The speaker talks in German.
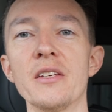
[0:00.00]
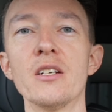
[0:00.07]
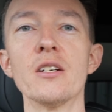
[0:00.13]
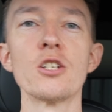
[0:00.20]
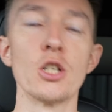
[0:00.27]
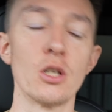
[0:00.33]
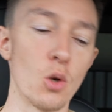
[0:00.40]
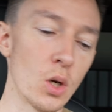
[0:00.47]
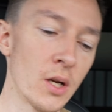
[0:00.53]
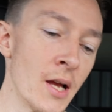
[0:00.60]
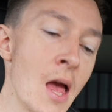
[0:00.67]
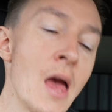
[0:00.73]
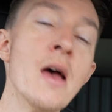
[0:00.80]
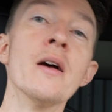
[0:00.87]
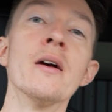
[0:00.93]
die Kirchenglocken.
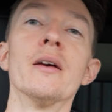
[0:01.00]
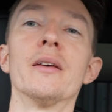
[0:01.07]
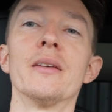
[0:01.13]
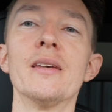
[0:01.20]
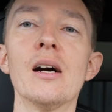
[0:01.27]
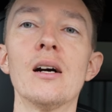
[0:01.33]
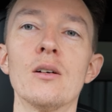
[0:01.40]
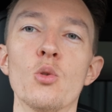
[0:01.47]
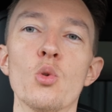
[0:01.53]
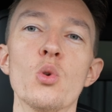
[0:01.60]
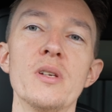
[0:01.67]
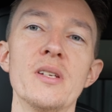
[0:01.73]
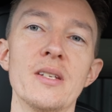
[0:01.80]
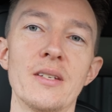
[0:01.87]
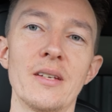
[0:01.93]
Ja,
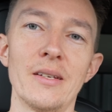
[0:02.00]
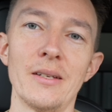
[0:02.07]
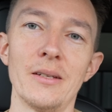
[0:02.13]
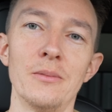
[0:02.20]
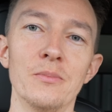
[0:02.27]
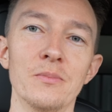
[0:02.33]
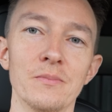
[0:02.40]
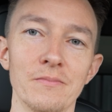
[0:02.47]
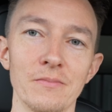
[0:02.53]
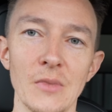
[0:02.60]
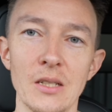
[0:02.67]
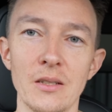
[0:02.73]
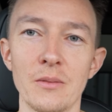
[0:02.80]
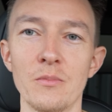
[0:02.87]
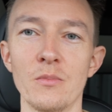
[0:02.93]
und
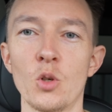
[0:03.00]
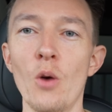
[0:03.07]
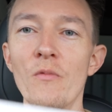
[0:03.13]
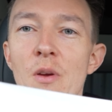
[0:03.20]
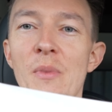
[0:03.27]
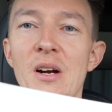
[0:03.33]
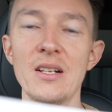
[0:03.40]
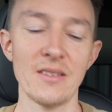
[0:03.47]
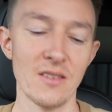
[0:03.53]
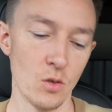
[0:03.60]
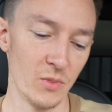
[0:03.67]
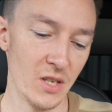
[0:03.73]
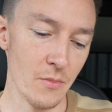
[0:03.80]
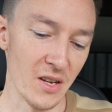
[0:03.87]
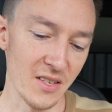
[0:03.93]
ähm, kommen wir mal
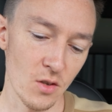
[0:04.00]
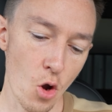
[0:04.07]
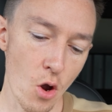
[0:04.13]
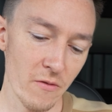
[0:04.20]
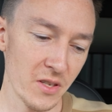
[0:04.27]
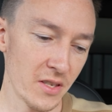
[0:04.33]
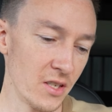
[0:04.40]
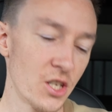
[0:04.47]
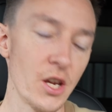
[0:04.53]
zum Thema Service.